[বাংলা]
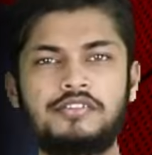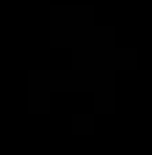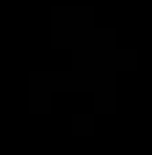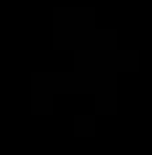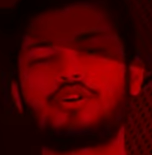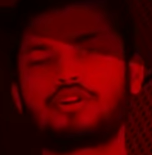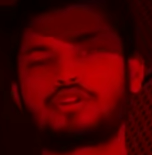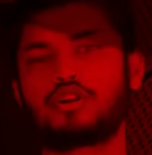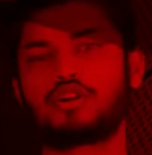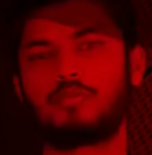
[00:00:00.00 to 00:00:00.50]

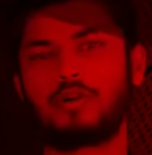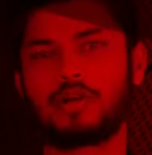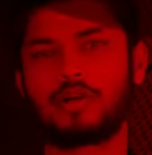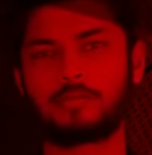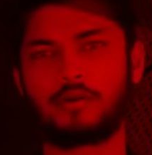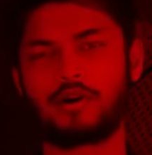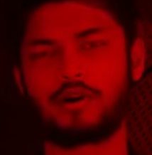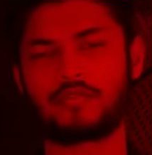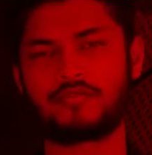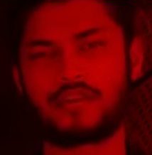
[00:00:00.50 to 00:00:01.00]
দীর্ঘ
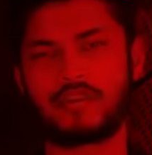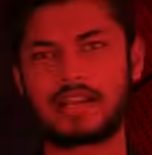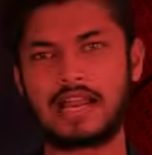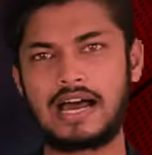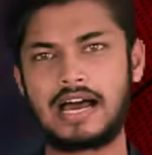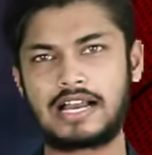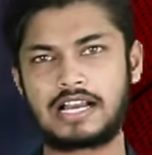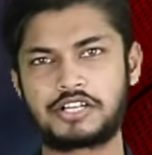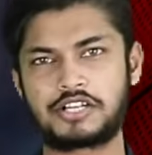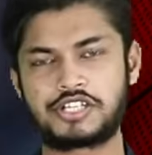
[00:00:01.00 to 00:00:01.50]
সময় পর ফের
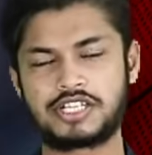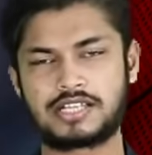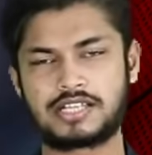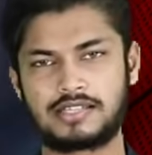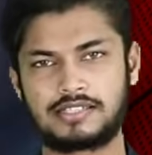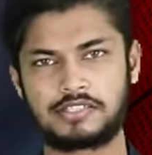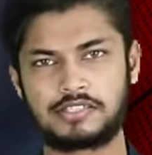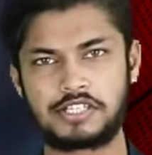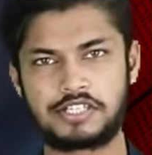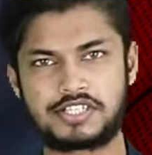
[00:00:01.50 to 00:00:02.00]
আকাশি
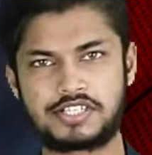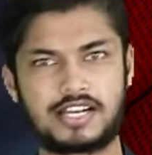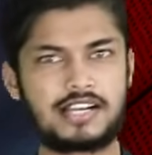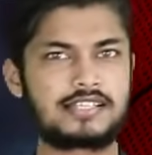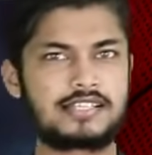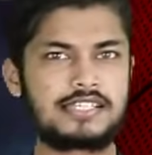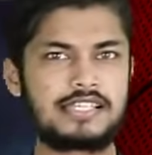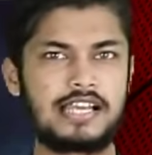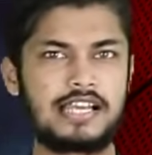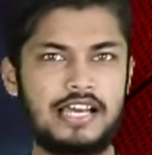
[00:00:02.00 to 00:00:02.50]
সাদাদের
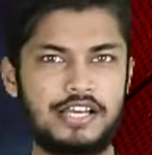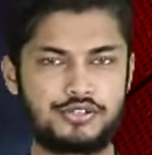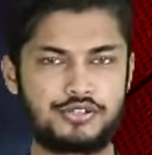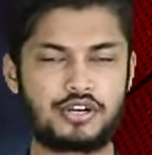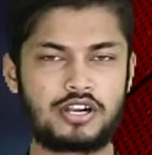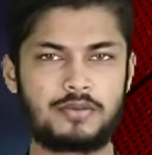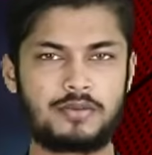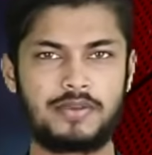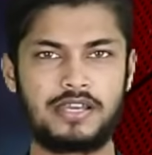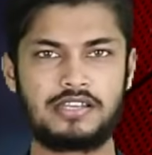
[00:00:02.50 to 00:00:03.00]
জার্সি গায়ে
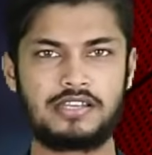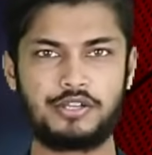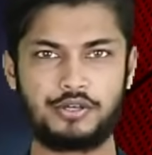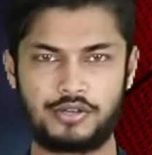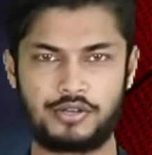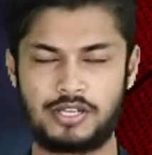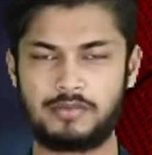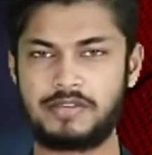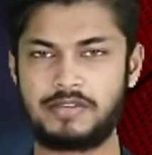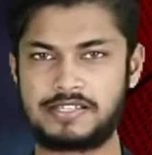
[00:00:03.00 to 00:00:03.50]
জড়াবেন
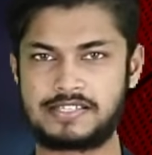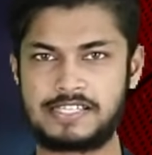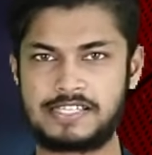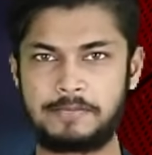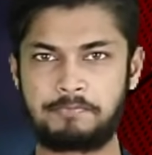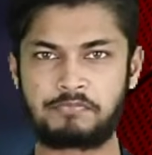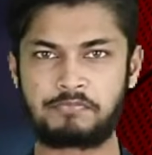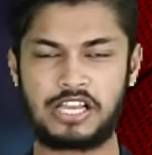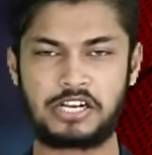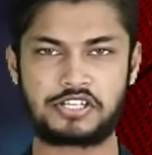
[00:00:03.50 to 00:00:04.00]
লিওনাল মেসি